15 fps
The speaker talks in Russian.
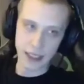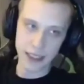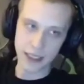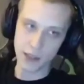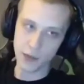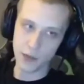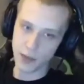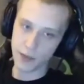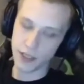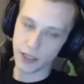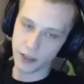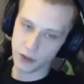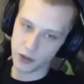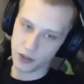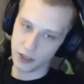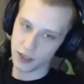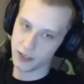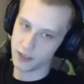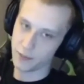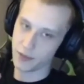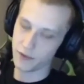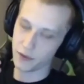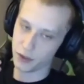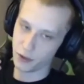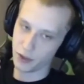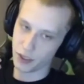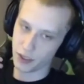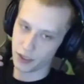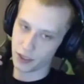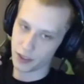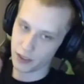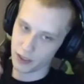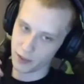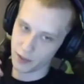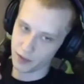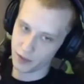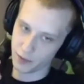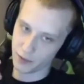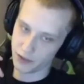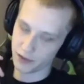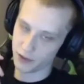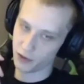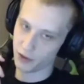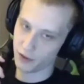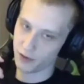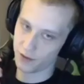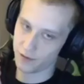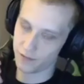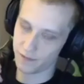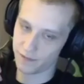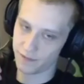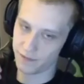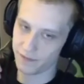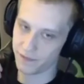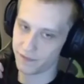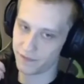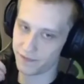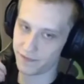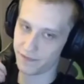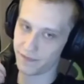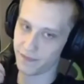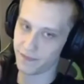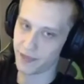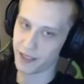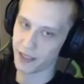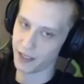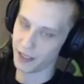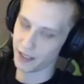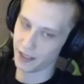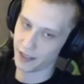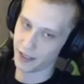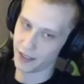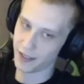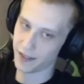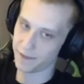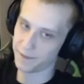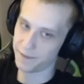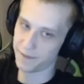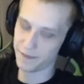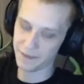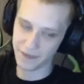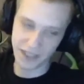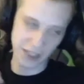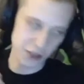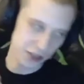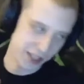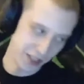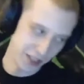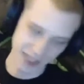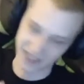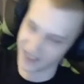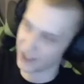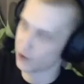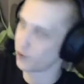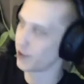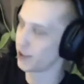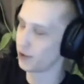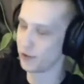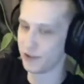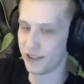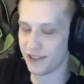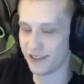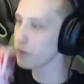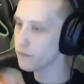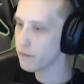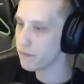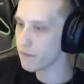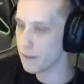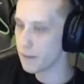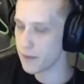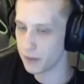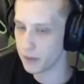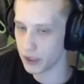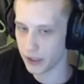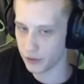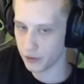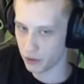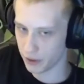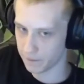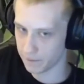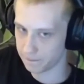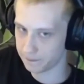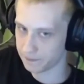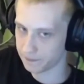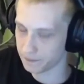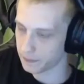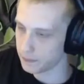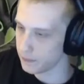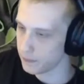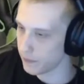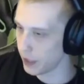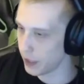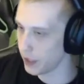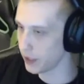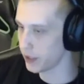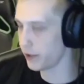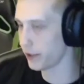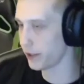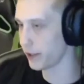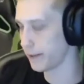у меня была, короче, одна забавная история, когда я хоккеем занимался еще. Когда... Короче, ладно, сейчас расскажу, готовьтесь. Мне было тогда сколько? Лет, наверное,